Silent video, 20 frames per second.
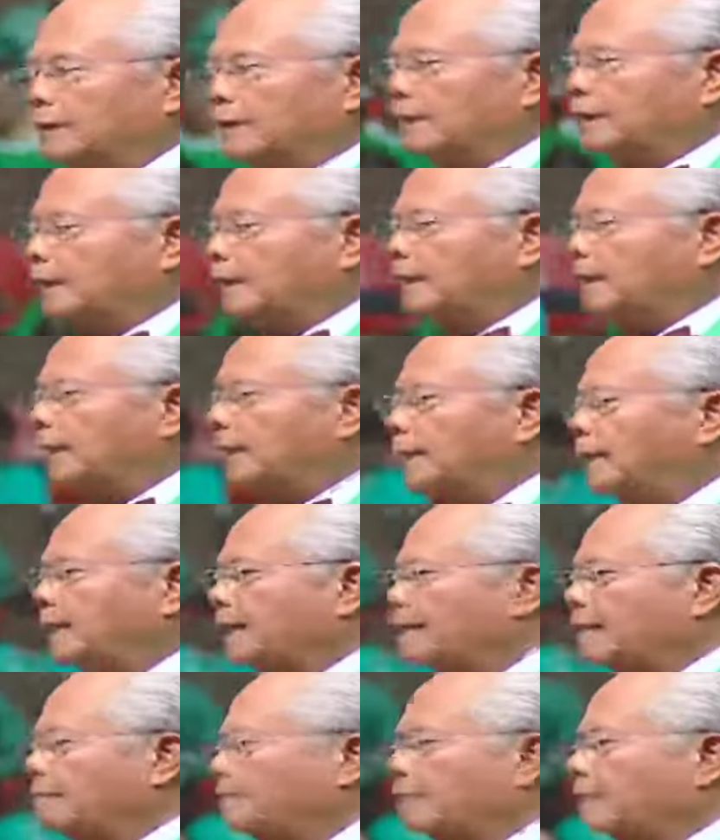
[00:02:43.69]
Amen?
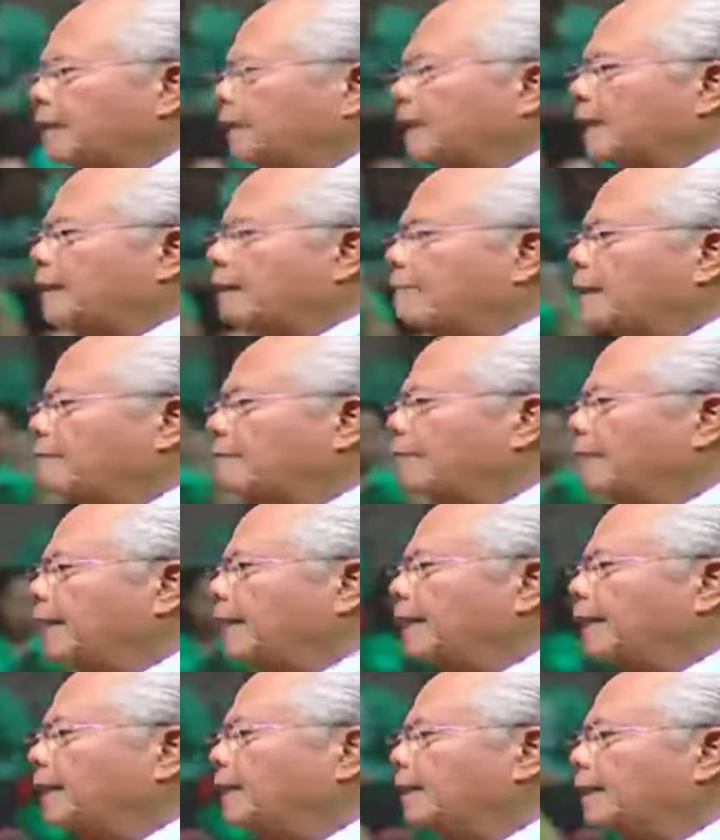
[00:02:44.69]
Amen ba?
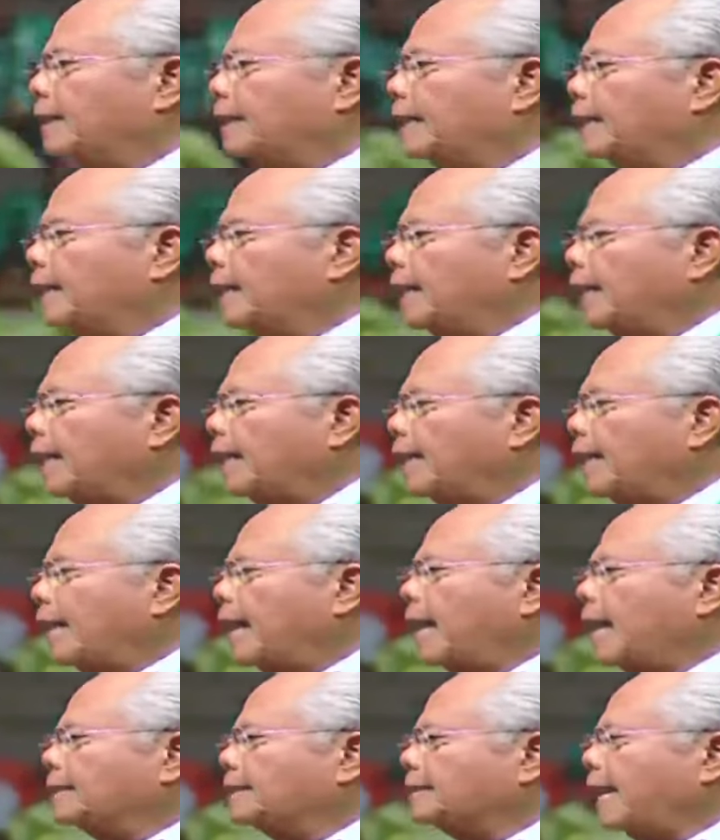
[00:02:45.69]

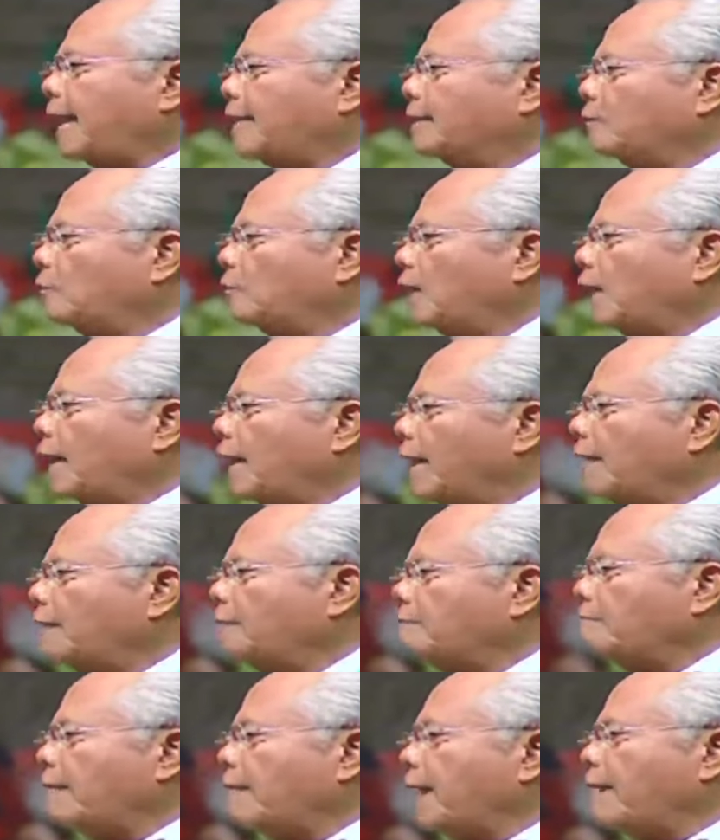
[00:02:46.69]
Lahat tayo ay
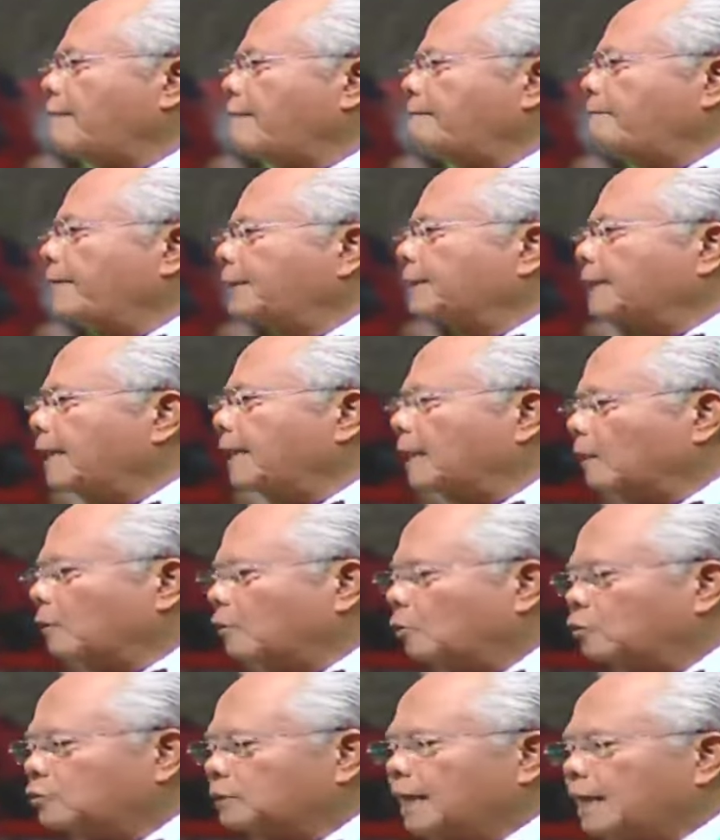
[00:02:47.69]
may
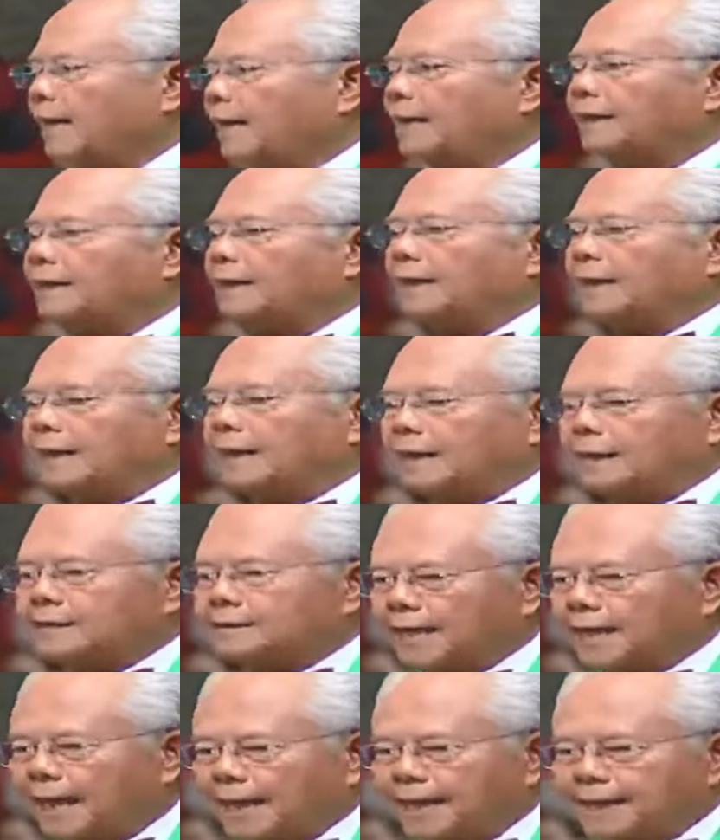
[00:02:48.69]
pananagutan sa
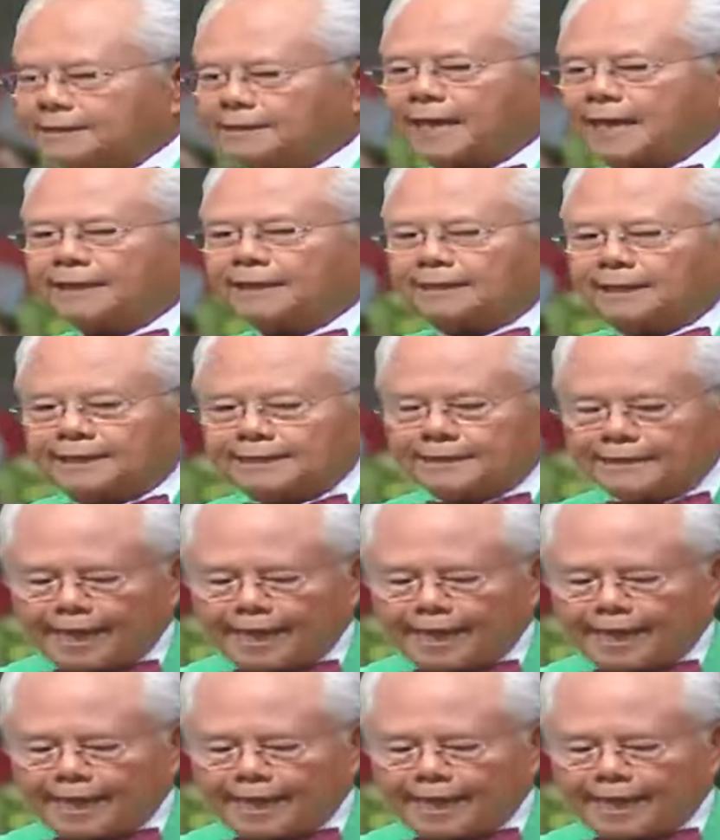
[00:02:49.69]
isa't isa.